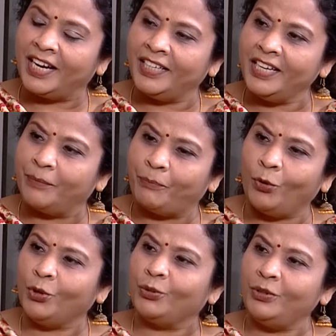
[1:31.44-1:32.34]
అంటే
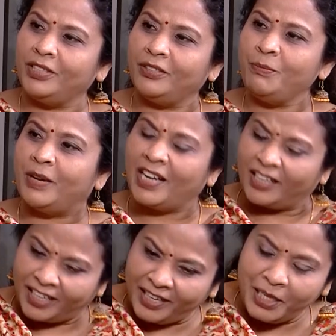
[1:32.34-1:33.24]
పోగొట్టుకుంటారు మళ్ళీ
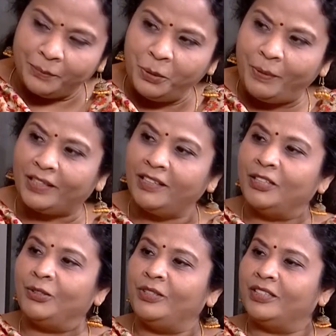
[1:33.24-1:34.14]
అక్కడే డబ్బులు
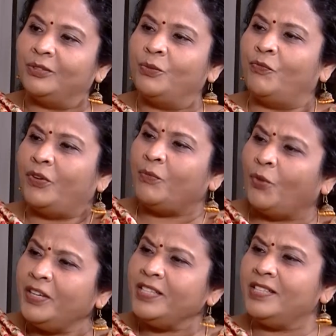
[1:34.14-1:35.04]
పెట్టాలనుకుంటారు
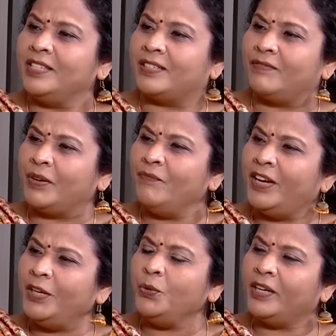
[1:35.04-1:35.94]
దిస్
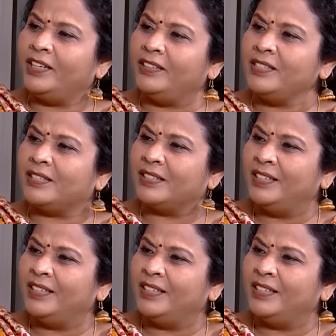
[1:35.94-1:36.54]
యూ గెట్ దిస్